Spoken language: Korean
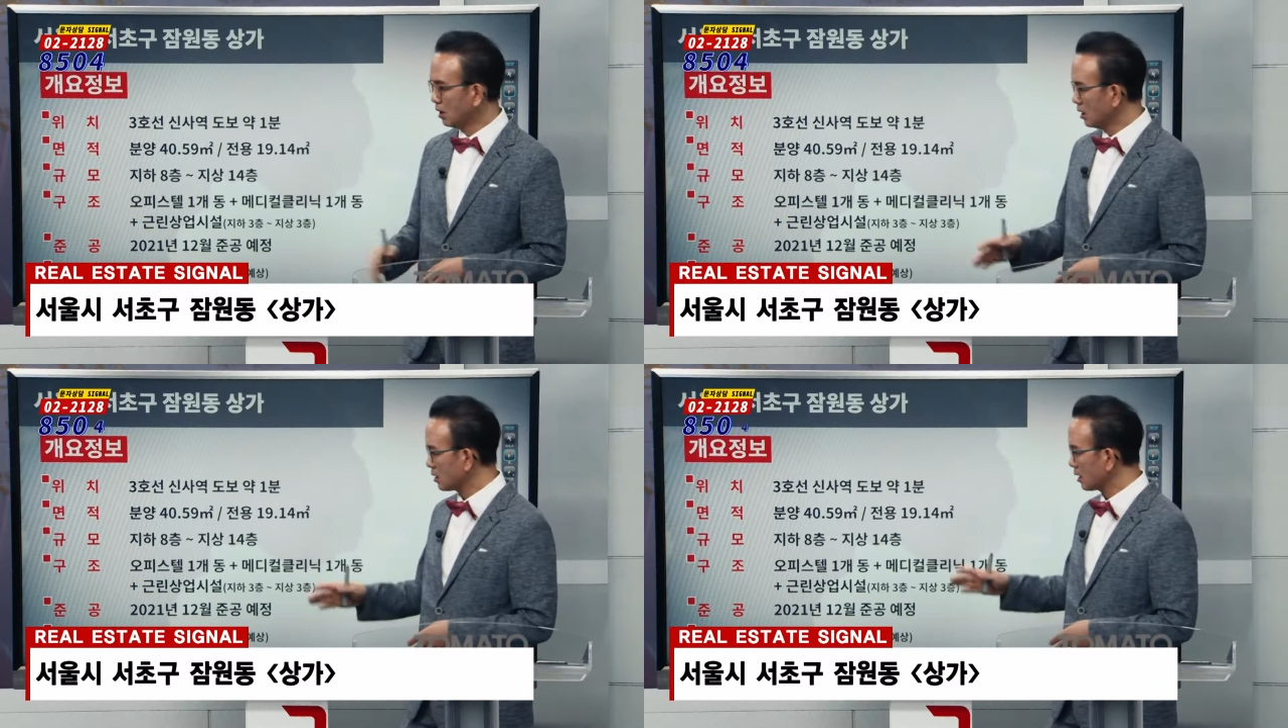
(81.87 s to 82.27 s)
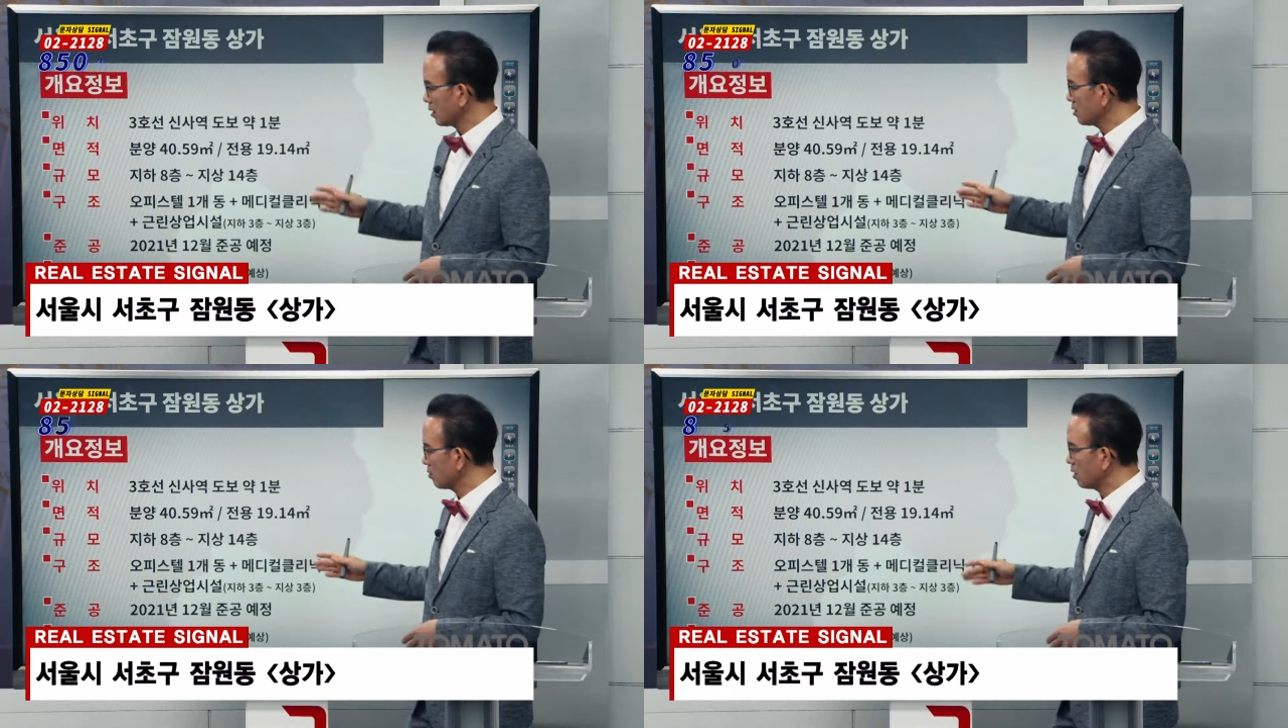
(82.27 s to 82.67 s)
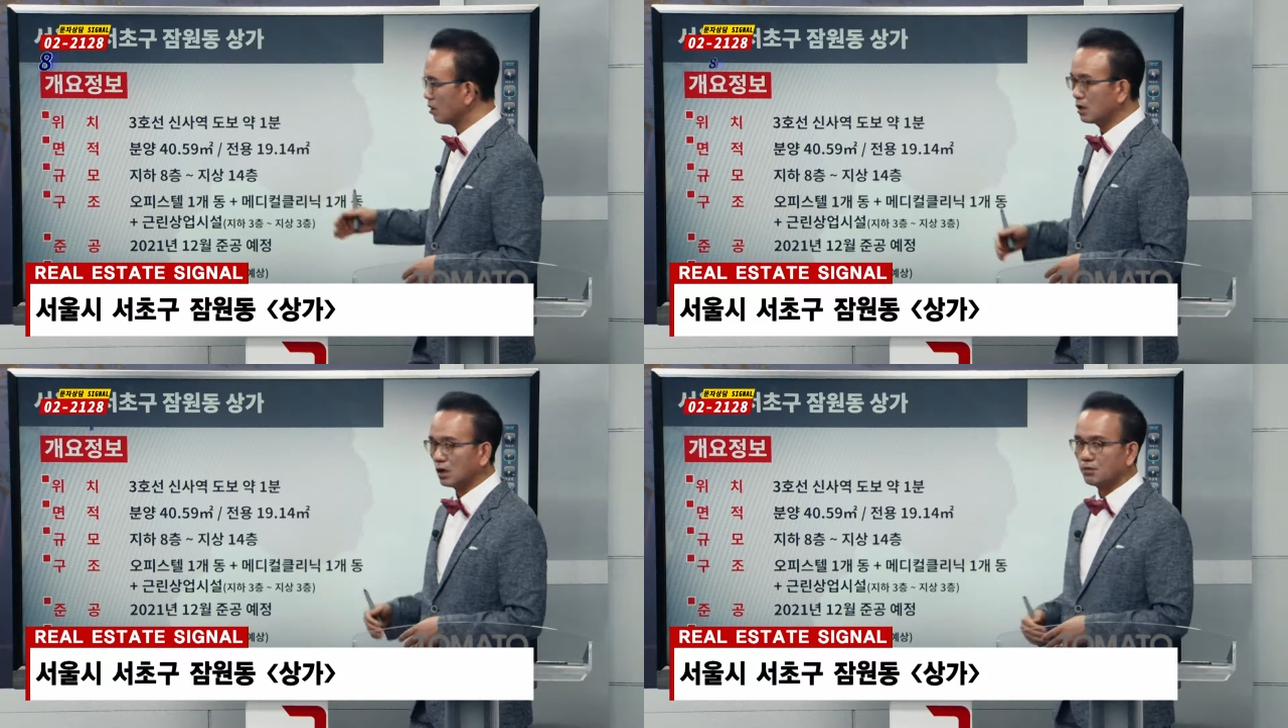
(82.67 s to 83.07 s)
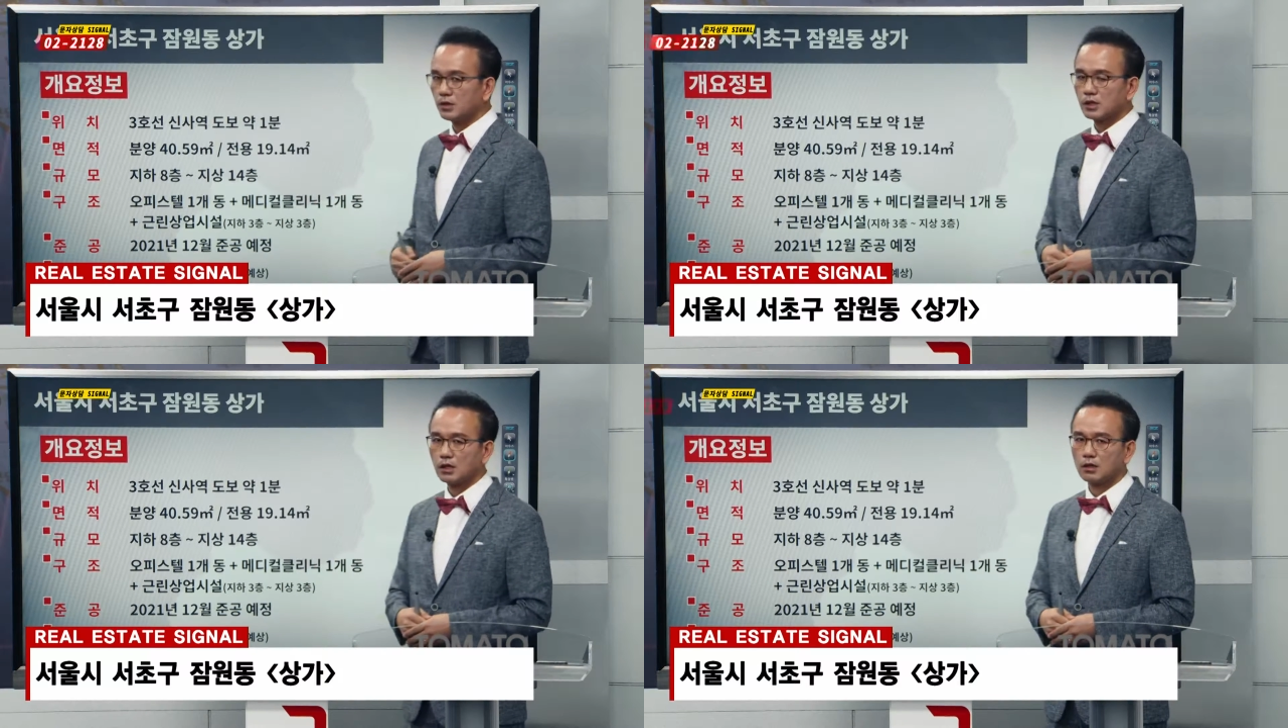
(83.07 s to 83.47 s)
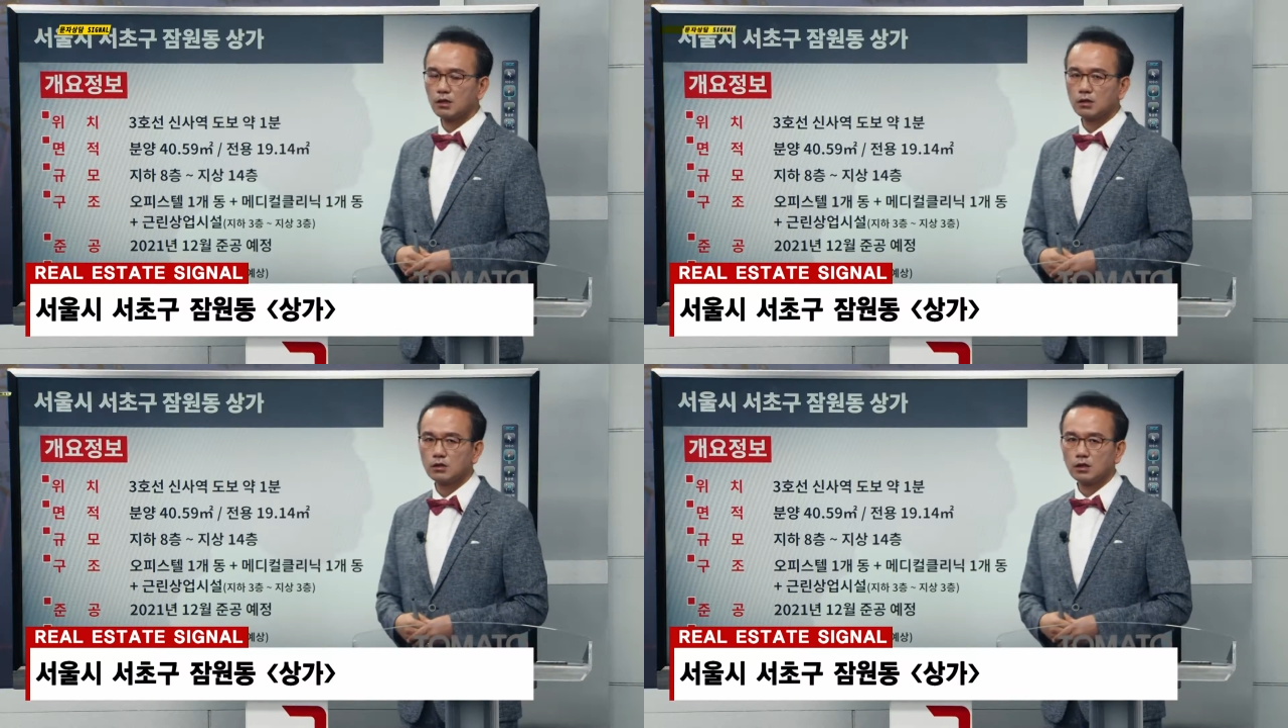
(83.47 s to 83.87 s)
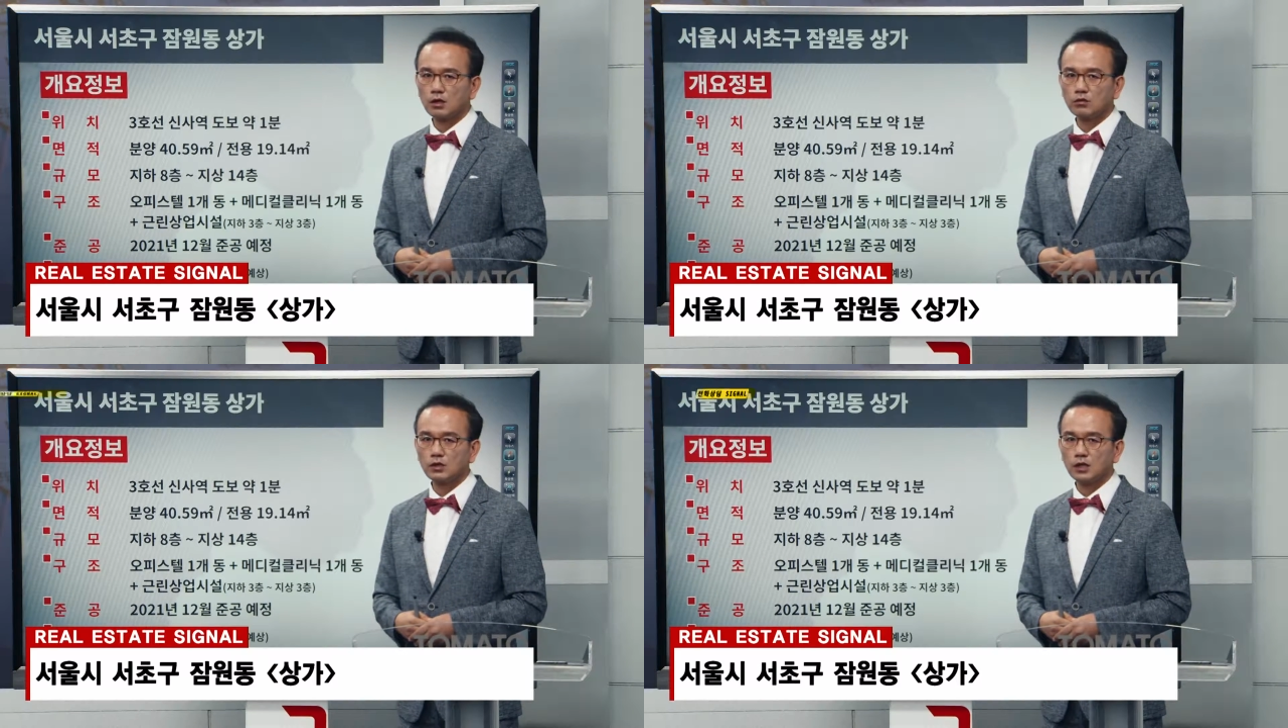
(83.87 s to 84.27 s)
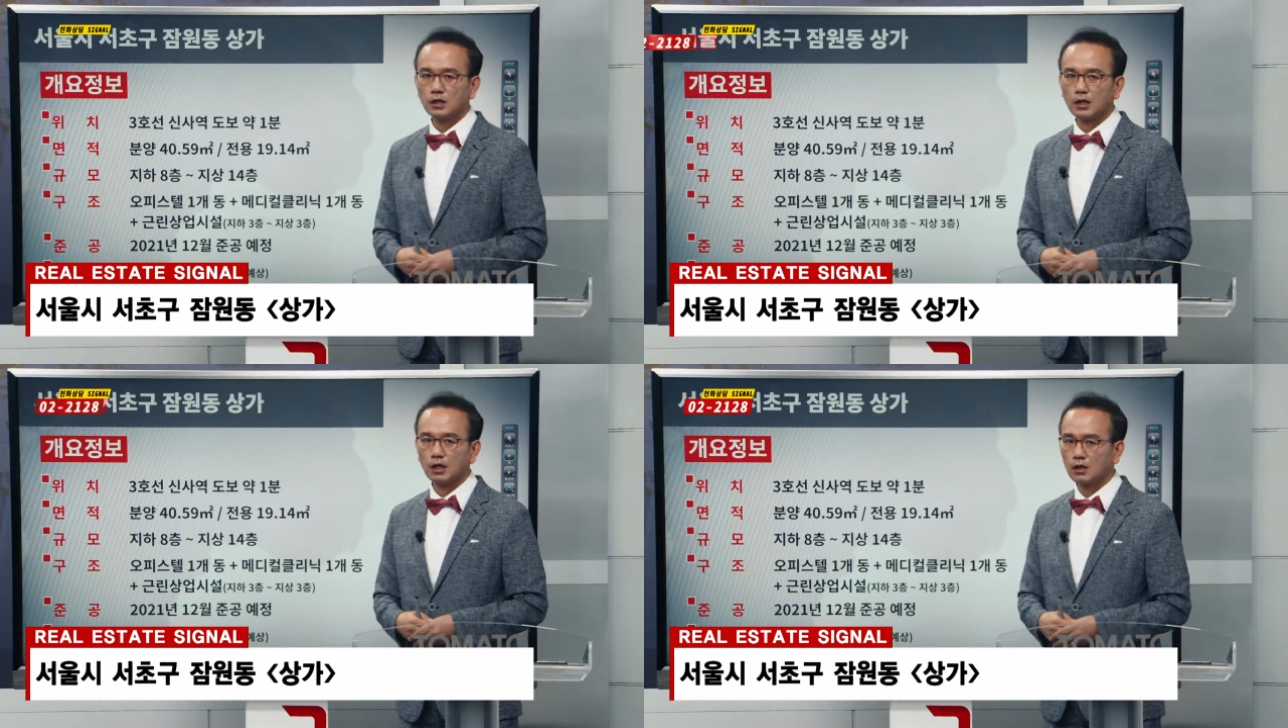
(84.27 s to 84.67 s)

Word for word: 상당히 좀 권리가가 비싼 그런 지역에 위치해 있다.